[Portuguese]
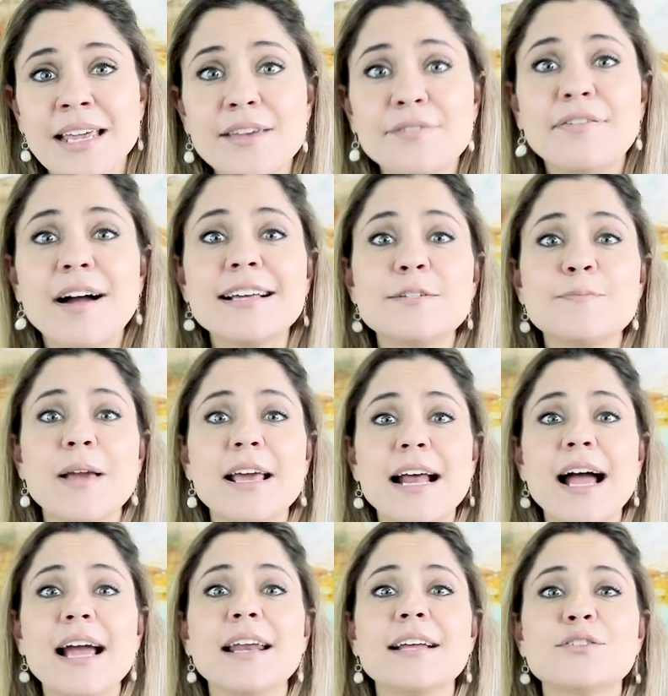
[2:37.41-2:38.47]
e vai
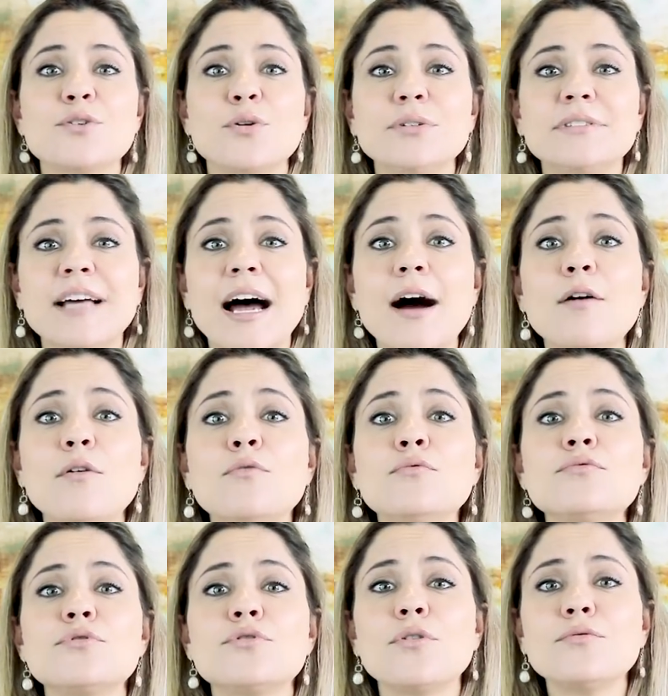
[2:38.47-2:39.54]
esperar ela soltar
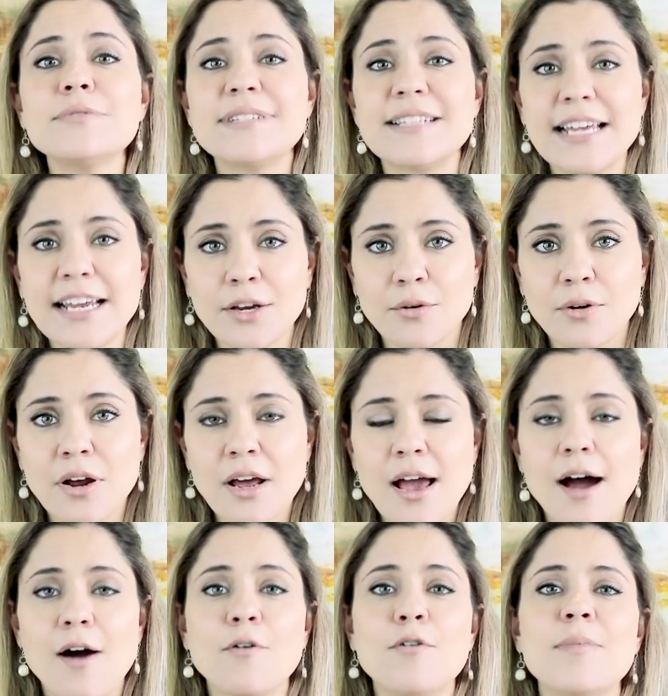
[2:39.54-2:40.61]
um sonzinho,
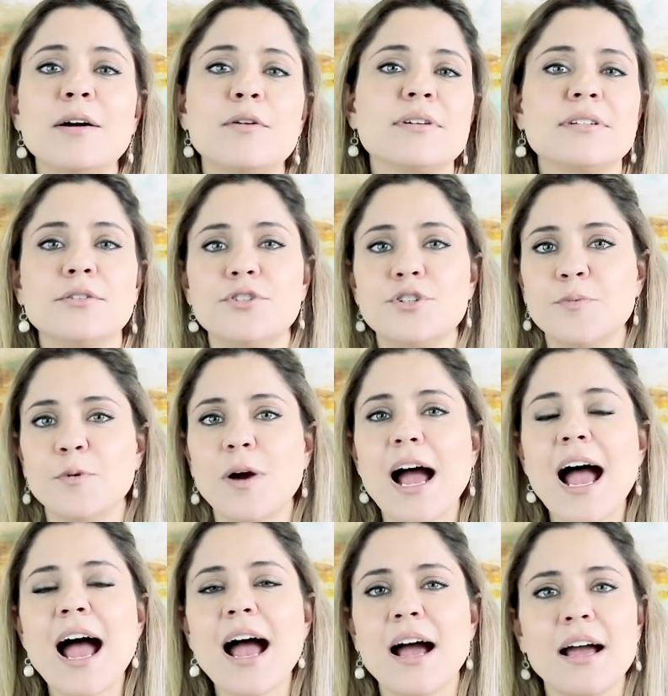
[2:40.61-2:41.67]
alguma coisa do tipo:
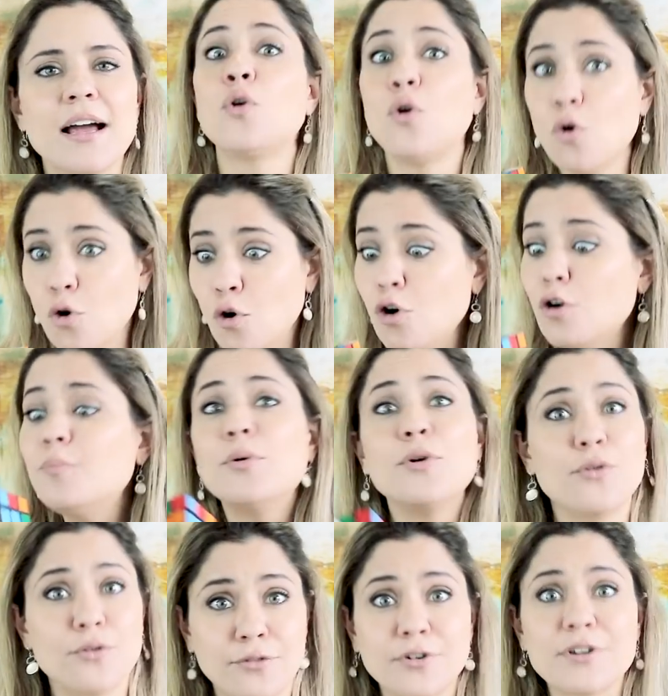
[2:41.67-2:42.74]
"Ah,
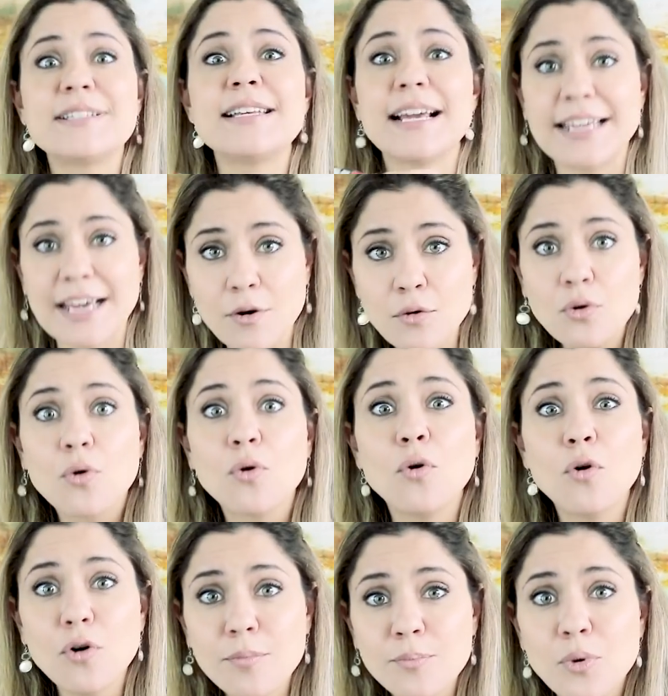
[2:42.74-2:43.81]
cubo, você quer o
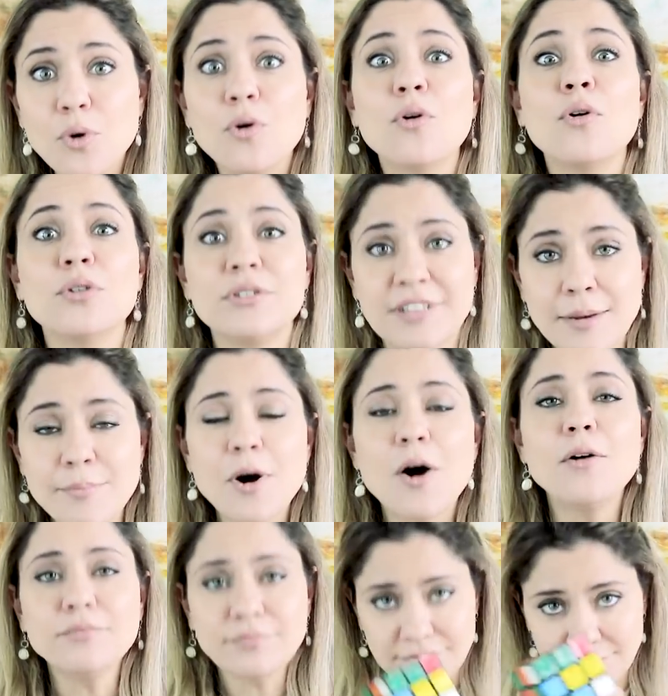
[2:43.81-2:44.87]
cubo? Tá
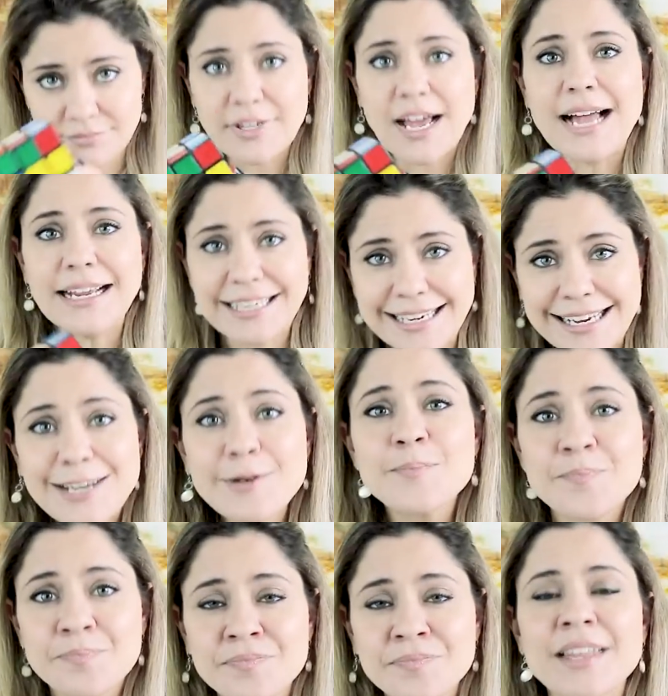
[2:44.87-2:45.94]
bom. Aqui".
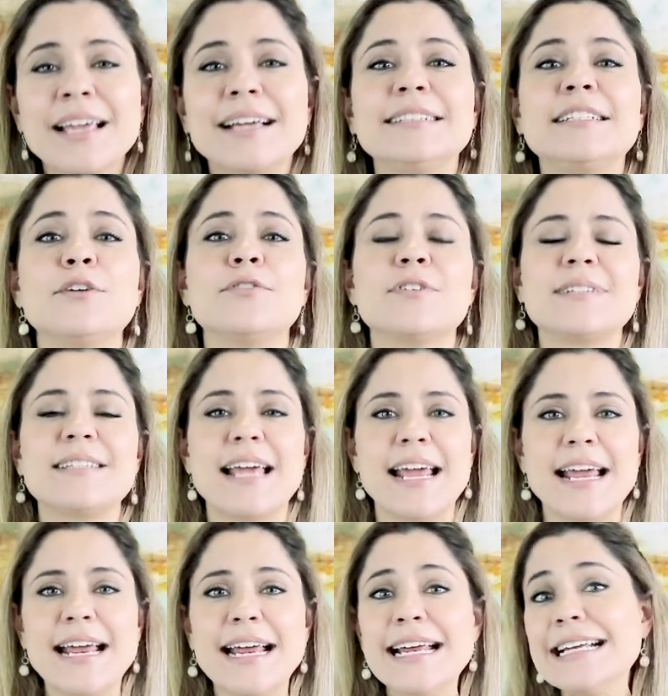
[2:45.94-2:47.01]
Então
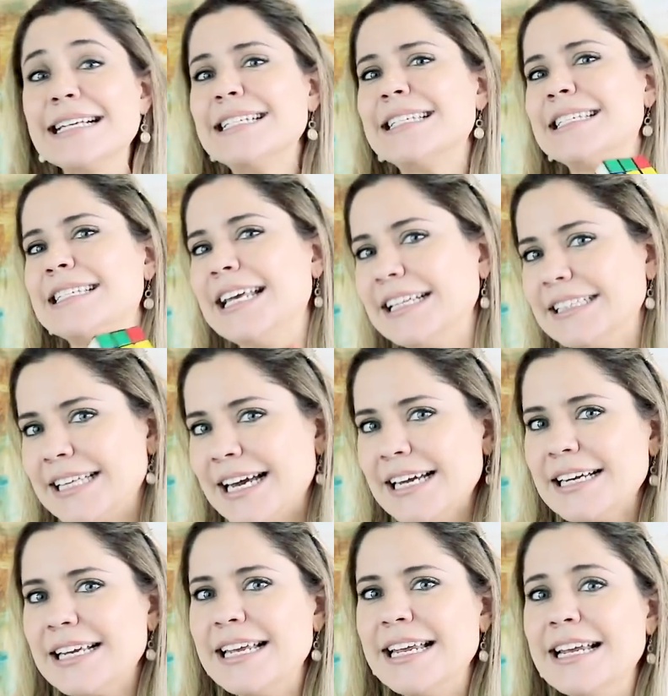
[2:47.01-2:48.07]
você incita
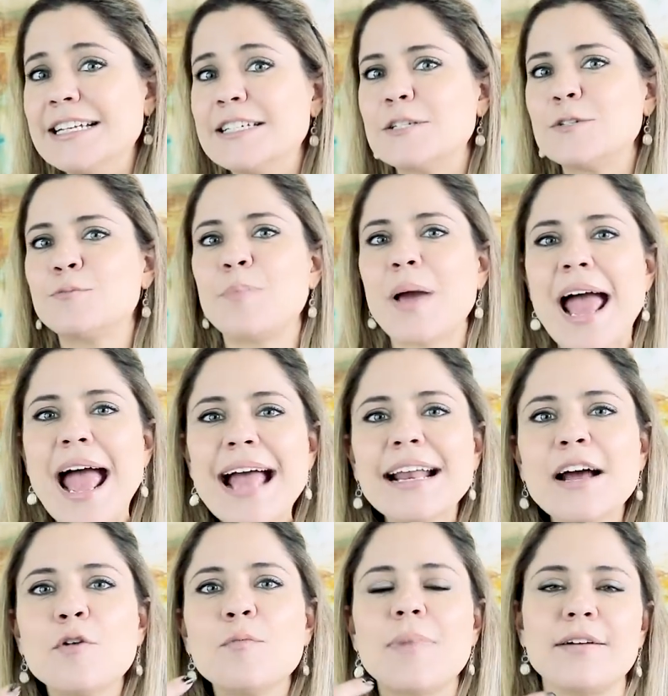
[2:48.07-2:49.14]
e
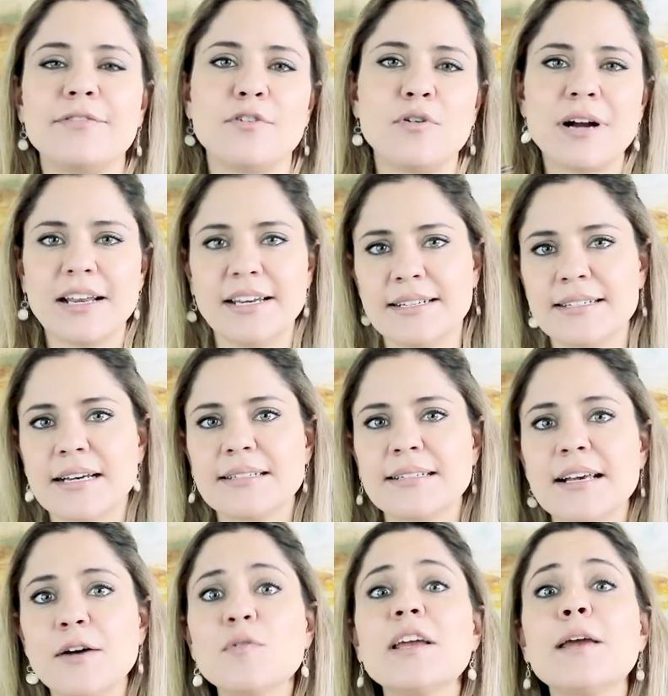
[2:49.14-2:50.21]
espera uma
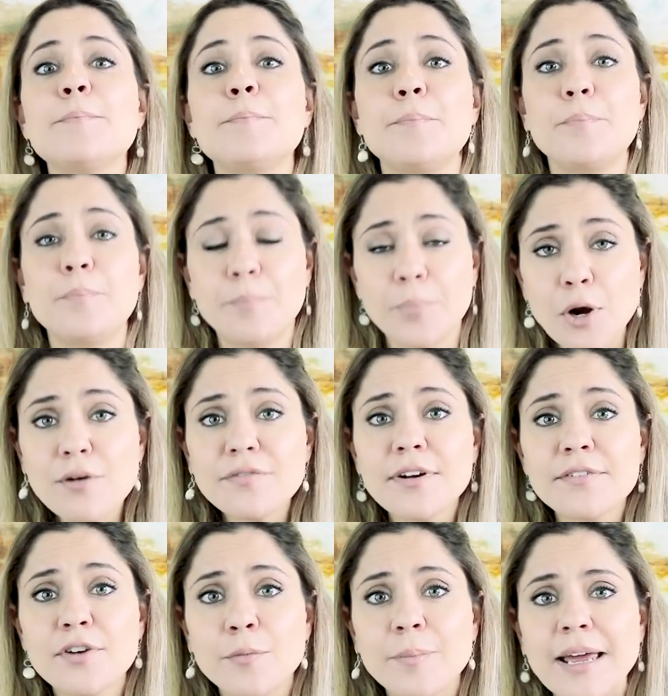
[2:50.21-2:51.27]
vocalização que
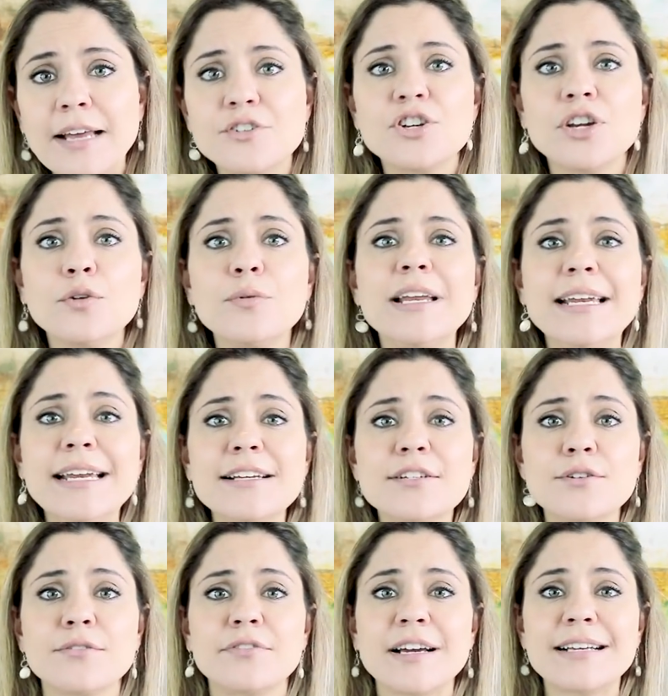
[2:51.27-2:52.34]
provavelmente no
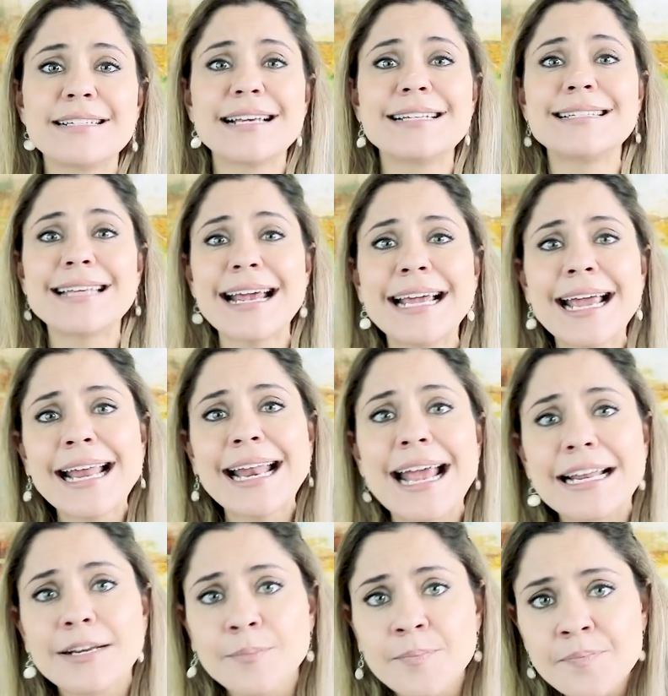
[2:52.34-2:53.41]
início vai ser sem
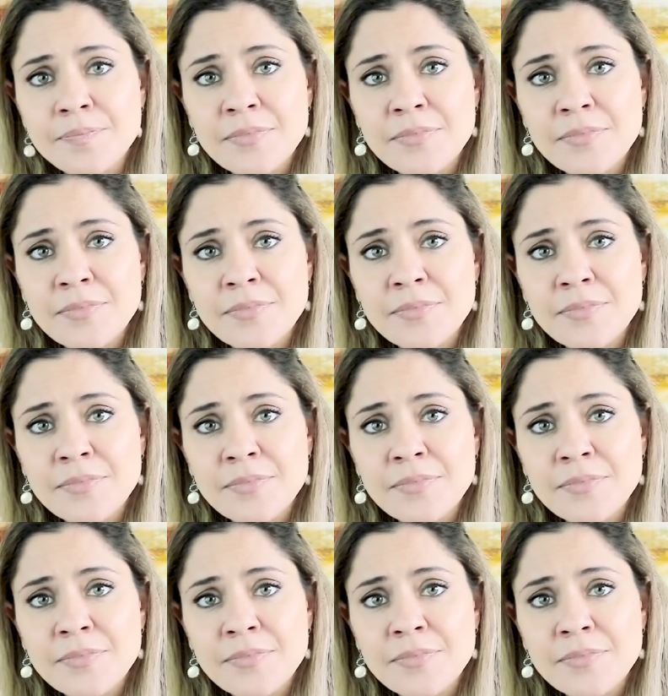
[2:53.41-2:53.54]
querer.